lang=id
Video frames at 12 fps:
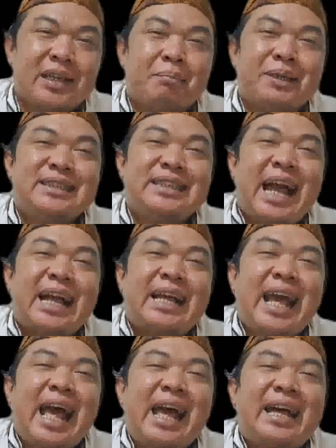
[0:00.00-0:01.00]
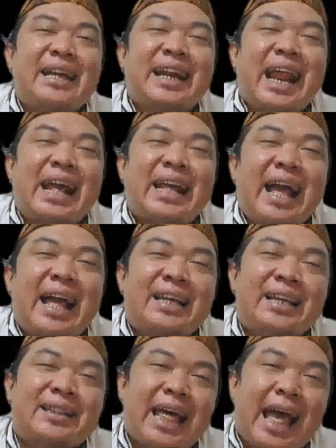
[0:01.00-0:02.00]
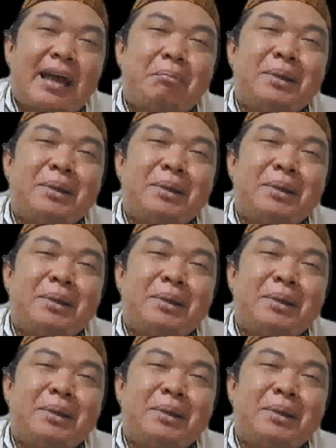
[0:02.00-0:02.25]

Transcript: menjaga raga kita,